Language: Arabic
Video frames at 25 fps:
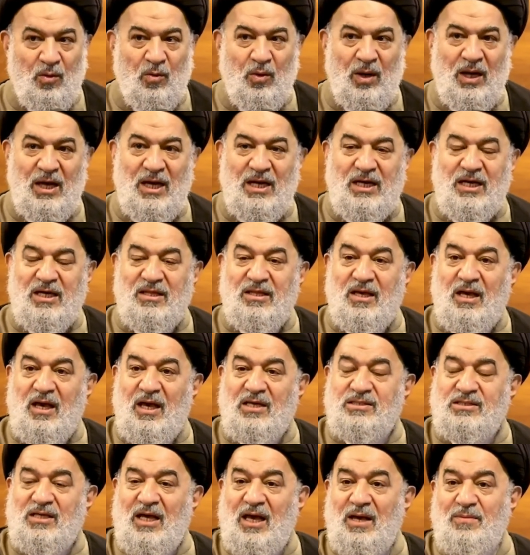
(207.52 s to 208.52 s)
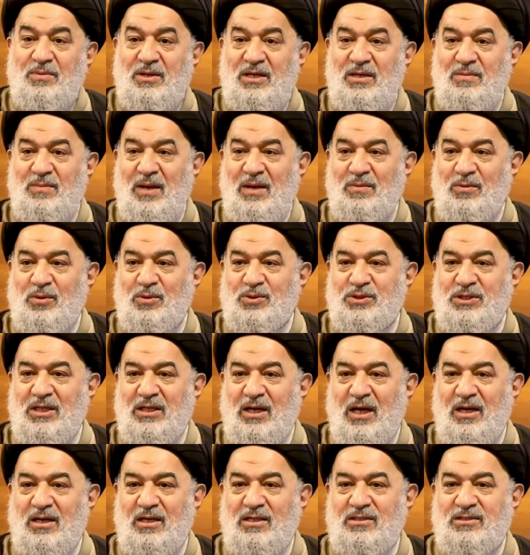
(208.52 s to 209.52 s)
وهكذا أصحاب الإمام
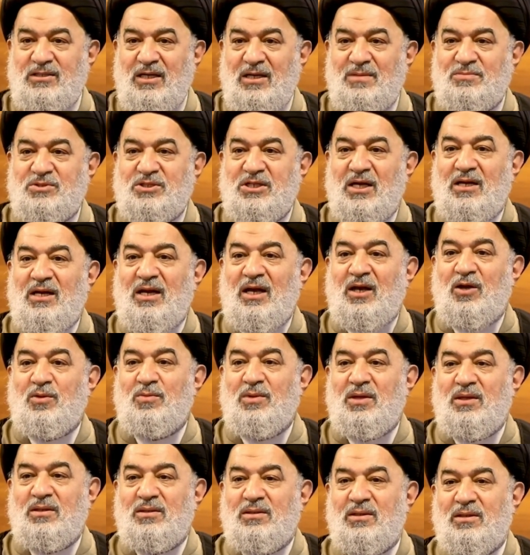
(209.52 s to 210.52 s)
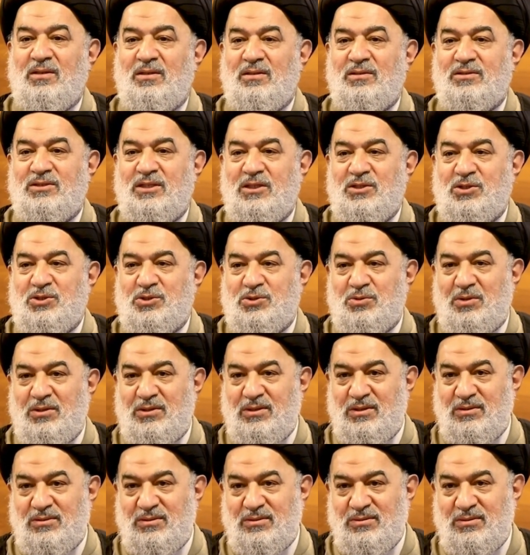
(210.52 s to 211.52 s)
الحسين عليه السلام سلحهم سيد
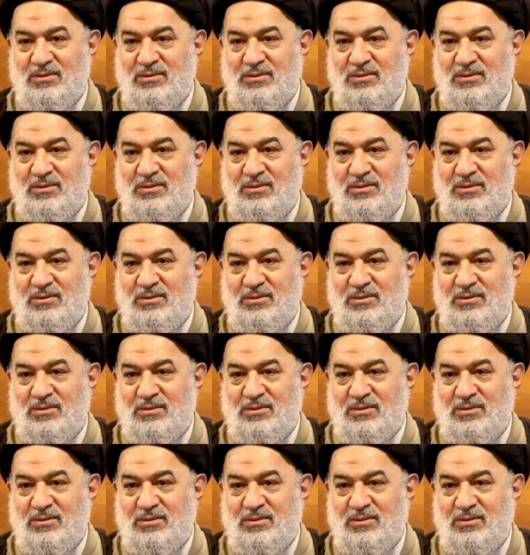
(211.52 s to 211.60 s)
الشهداء